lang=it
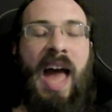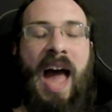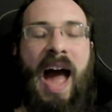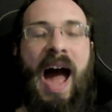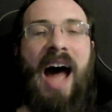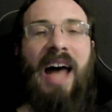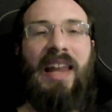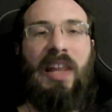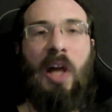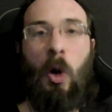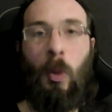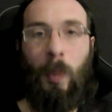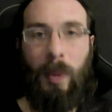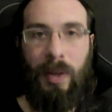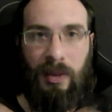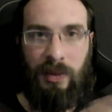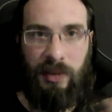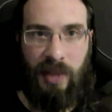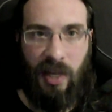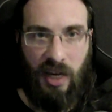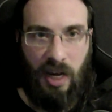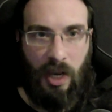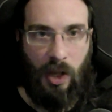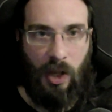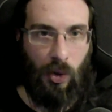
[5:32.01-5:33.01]
ad
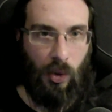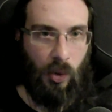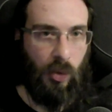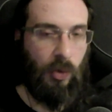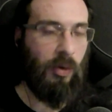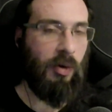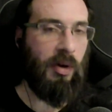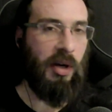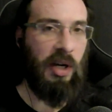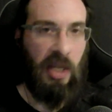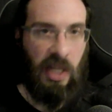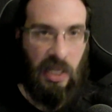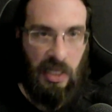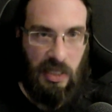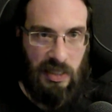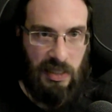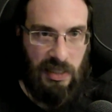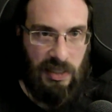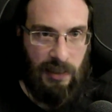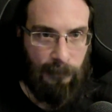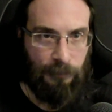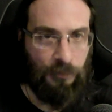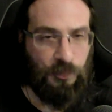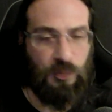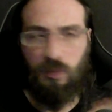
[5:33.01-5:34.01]
aumentare la concorrenza